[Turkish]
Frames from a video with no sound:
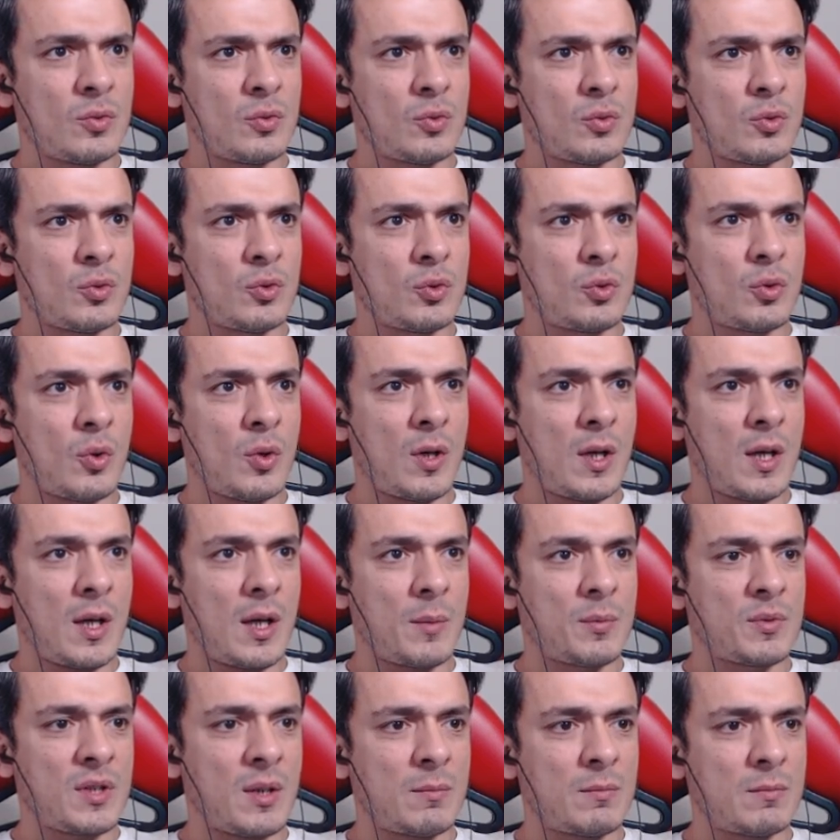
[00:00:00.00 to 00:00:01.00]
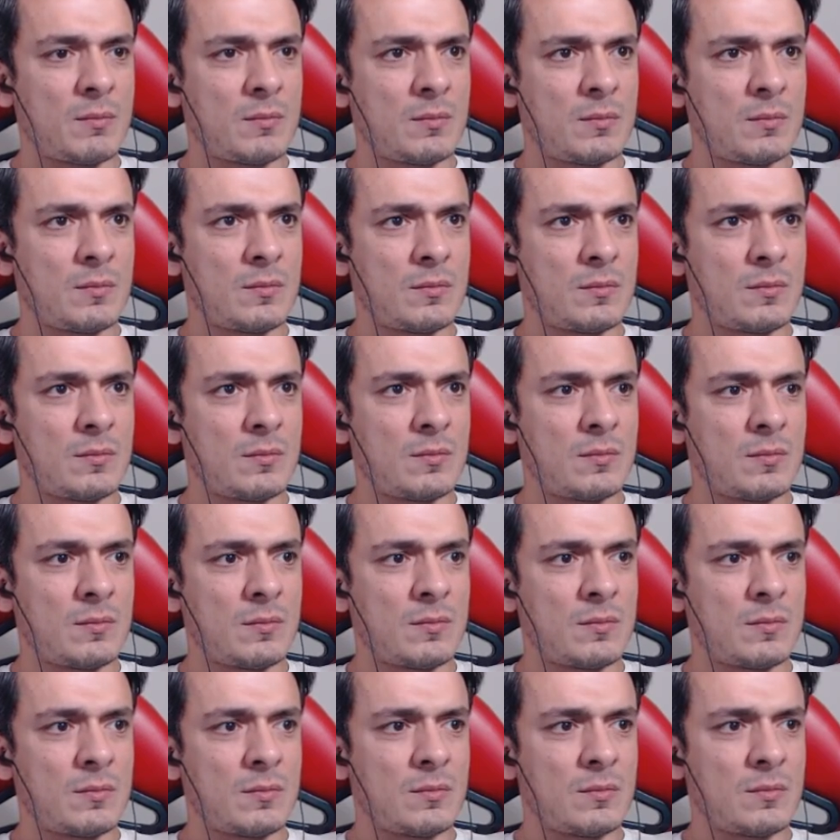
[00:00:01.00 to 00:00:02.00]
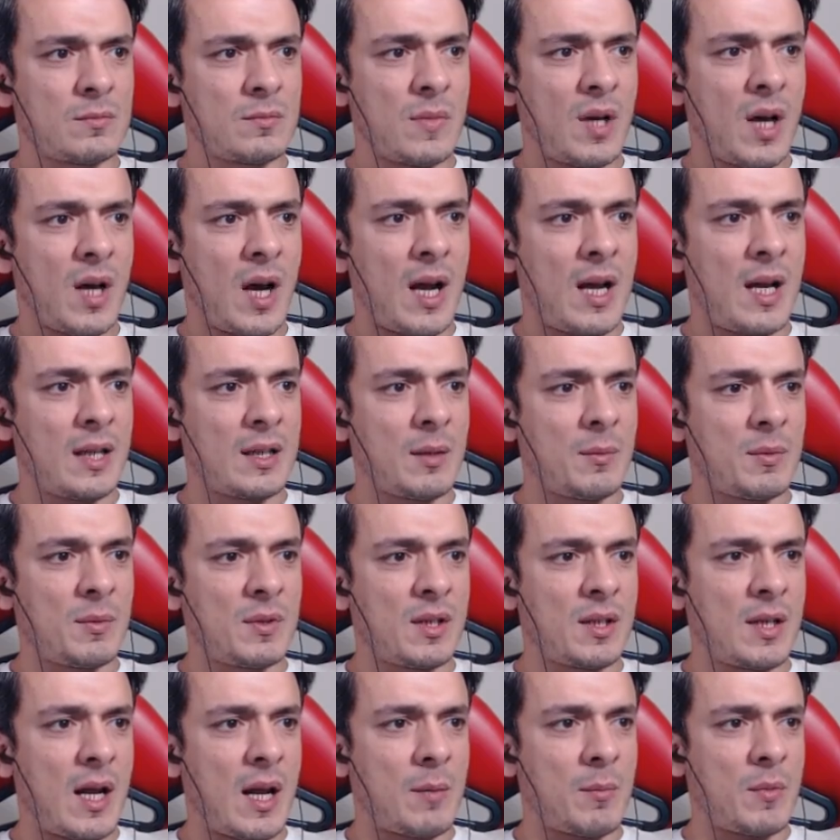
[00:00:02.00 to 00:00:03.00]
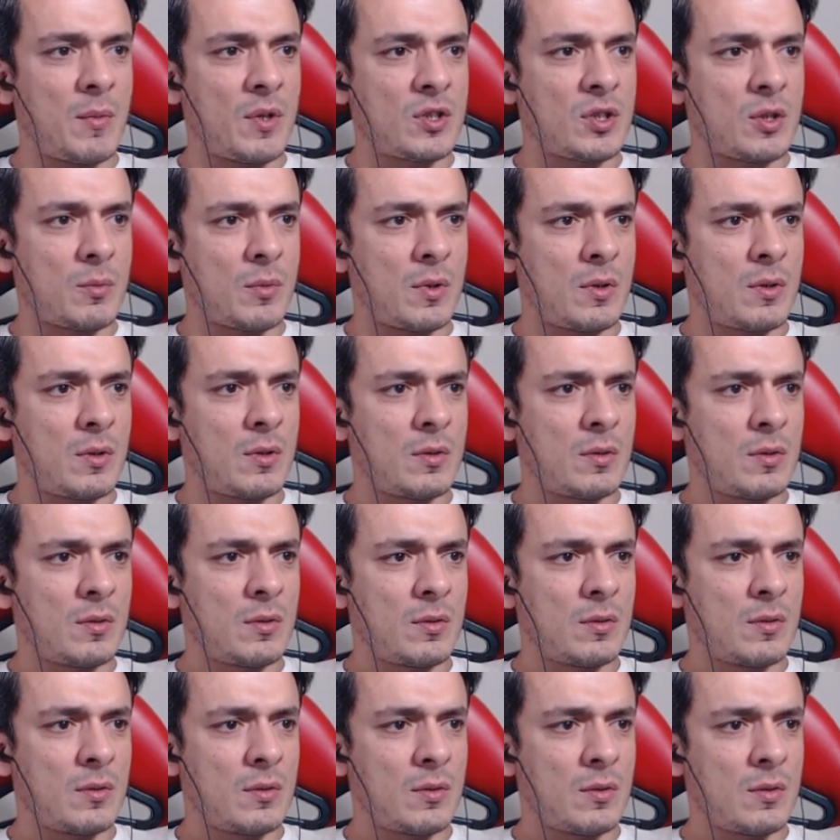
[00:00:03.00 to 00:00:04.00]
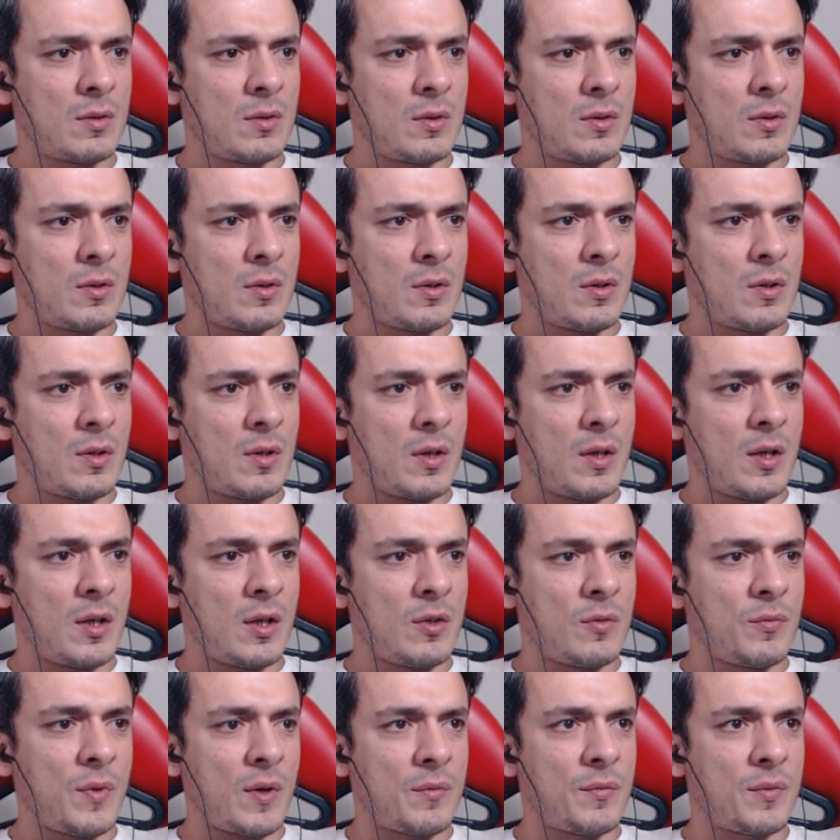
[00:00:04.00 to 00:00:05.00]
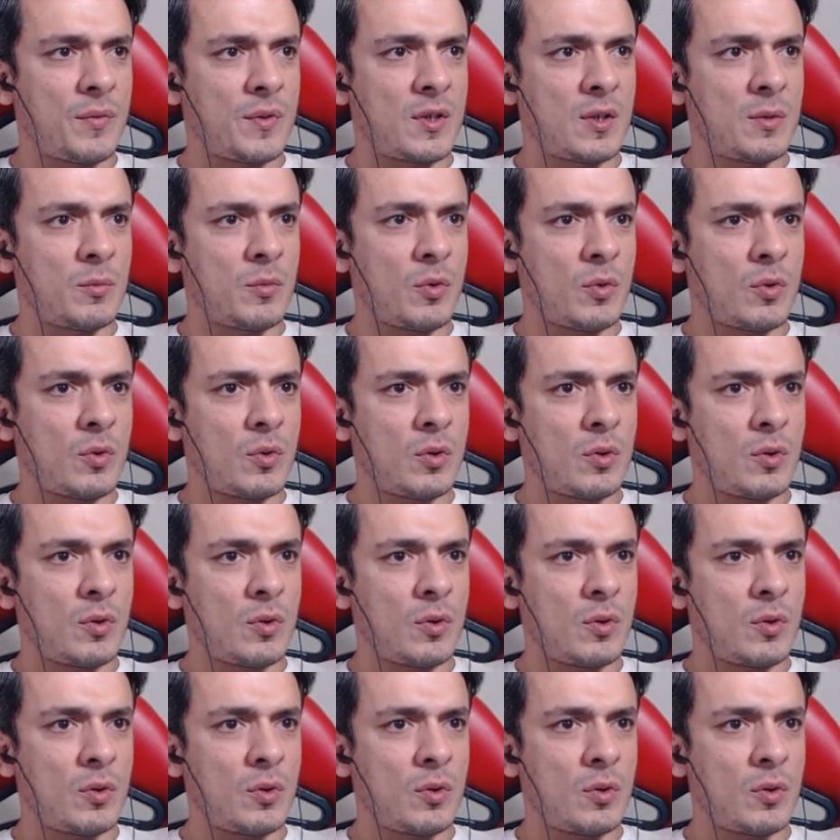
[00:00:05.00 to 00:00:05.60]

Şöyle yapsam halledebilirler mi acaba? En ufak fikrim yok.